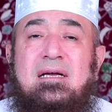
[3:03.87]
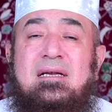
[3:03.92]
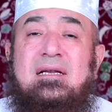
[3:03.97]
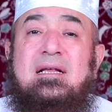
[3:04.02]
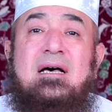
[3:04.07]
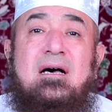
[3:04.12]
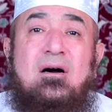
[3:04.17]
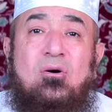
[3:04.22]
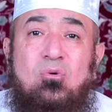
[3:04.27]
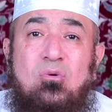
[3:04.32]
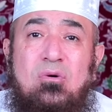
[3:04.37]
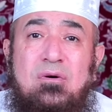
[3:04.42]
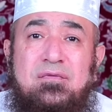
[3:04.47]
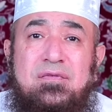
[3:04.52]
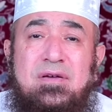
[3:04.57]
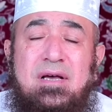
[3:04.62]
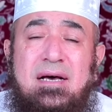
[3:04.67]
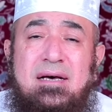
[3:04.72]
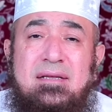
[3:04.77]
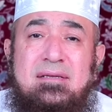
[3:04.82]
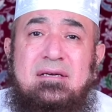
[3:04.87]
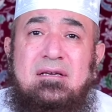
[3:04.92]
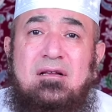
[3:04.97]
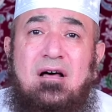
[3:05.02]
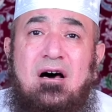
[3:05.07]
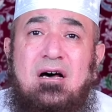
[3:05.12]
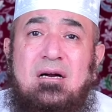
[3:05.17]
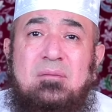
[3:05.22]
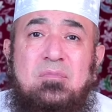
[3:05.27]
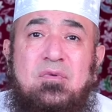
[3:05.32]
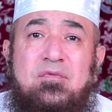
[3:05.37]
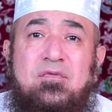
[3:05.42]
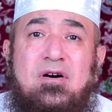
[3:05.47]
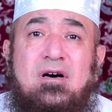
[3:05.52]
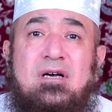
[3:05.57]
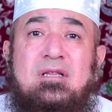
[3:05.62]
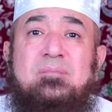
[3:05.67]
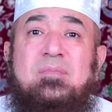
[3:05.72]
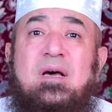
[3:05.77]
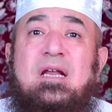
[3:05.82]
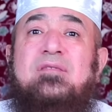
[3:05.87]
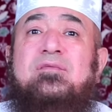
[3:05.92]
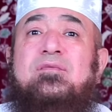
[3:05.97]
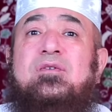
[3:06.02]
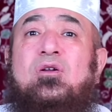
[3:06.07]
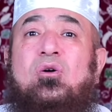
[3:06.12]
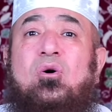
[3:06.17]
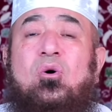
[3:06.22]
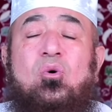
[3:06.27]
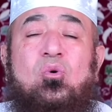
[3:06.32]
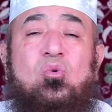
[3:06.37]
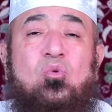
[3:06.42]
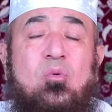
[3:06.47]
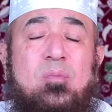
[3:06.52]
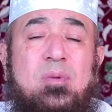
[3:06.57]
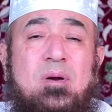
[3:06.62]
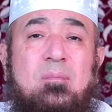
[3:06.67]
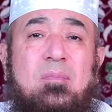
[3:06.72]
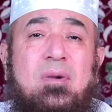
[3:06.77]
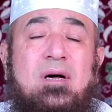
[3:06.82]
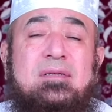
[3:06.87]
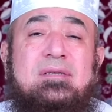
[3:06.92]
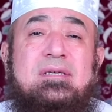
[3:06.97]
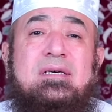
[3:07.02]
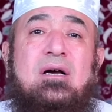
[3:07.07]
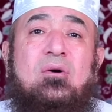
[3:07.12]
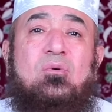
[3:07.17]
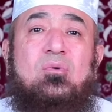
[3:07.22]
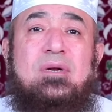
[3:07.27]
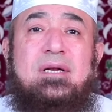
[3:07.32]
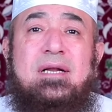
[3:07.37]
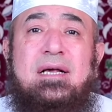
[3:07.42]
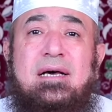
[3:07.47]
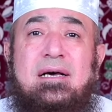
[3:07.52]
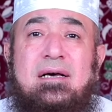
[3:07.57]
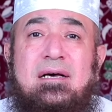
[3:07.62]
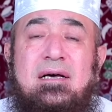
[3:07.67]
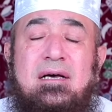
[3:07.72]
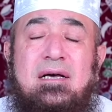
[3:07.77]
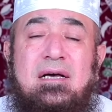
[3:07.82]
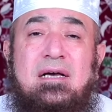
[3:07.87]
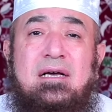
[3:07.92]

لا أقول في هذه الحرب فقط بل في الحروب الماضية كلها